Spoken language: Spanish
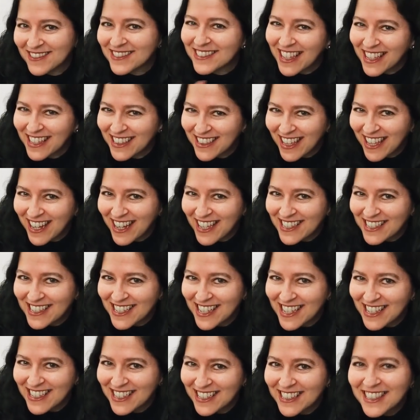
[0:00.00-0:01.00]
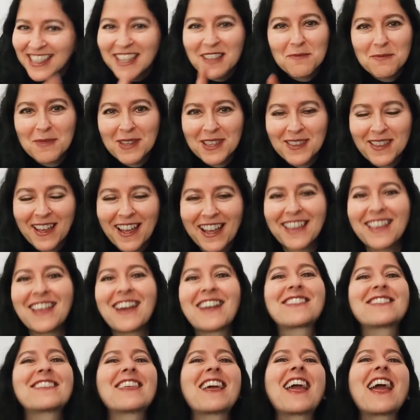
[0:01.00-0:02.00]
¿Te interesa? Te invito a
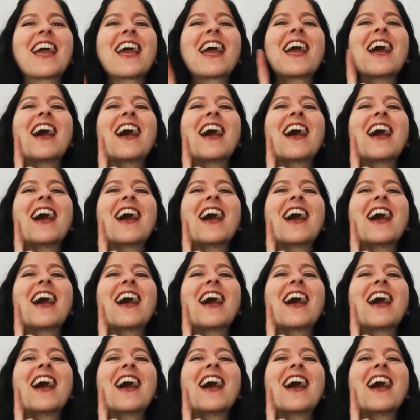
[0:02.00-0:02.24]
quedarte